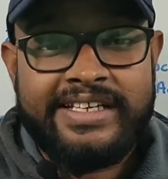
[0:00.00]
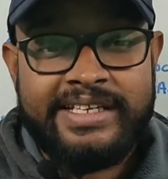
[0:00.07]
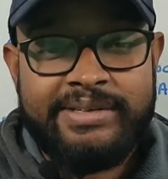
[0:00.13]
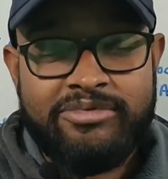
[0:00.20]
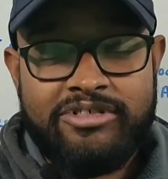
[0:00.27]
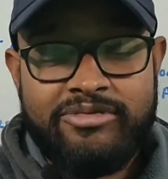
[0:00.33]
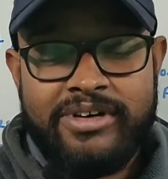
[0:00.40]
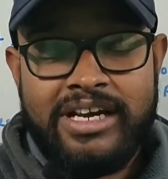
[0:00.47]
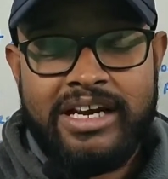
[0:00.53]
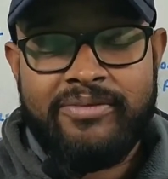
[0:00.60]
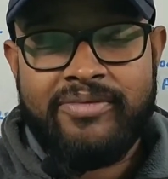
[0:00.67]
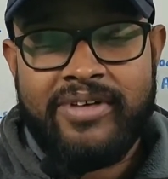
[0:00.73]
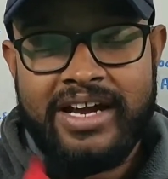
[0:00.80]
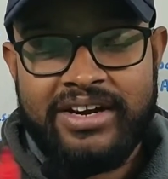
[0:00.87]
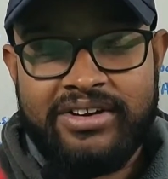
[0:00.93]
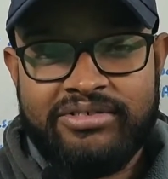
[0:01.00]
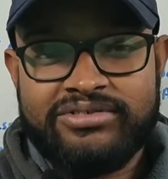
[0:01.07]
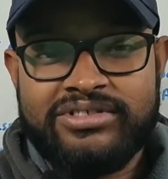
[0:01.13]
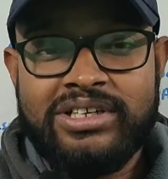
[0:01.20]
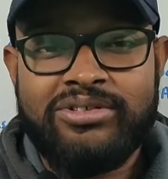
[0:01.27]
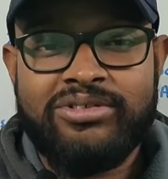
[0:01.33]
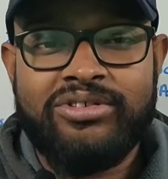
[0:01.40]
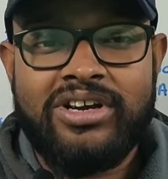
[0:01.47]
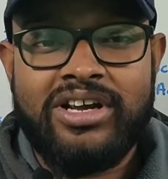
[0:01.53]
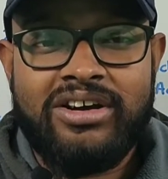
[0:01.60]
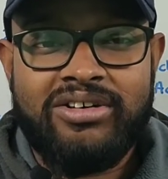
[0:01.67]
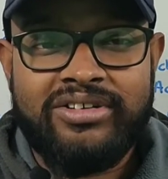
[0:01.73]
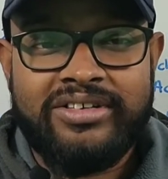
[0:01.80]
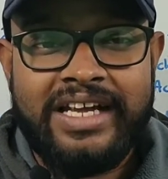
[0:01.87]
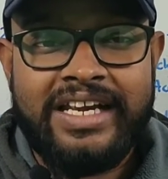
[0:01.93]
रिमूवल ऑफ हाइड्रोजन हो
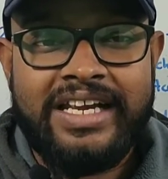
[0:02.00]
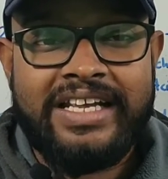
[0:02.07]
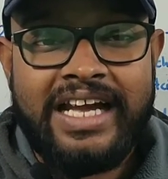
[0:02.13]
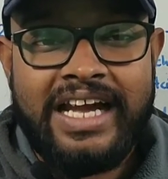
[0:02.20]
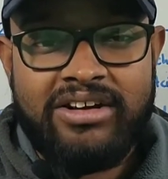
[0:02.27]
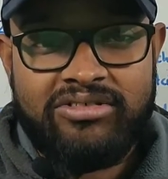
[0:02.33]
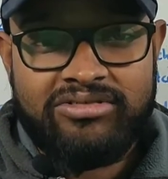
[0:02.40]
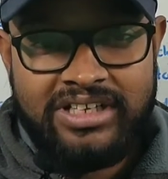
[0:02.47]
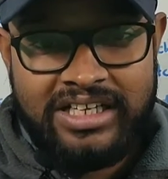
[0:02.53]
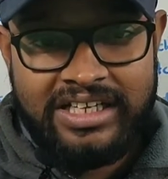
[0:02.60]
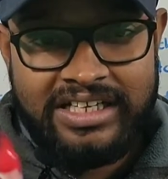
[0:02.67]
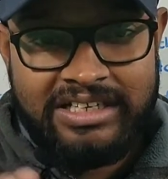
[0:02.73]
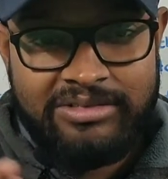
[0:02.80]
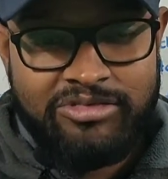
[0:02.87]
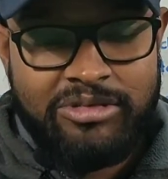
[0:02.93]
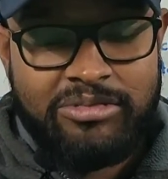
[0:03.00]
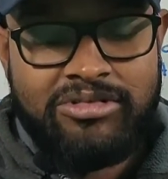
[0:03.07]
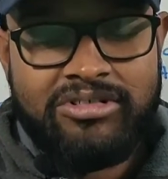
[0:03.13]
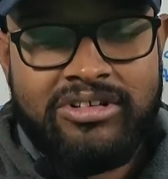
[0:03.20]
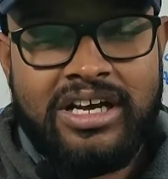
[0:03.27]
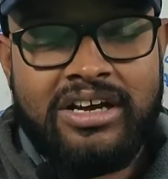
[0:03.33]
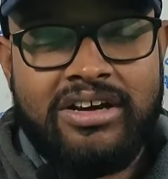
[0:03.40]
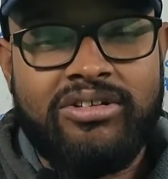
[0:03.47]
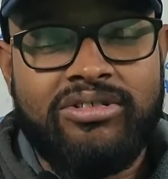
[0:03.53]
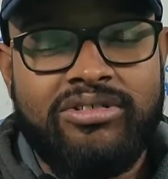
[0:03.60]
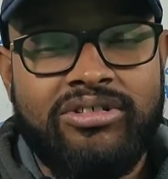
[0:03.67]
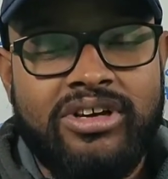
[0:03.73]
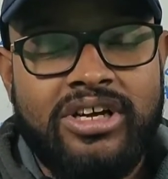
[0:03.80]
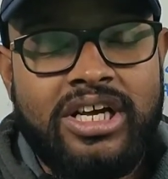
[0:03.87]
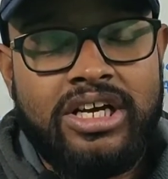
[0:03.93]
रहा हो यानी कि हाइड्रोजन अगर रिमूव हो रहा हो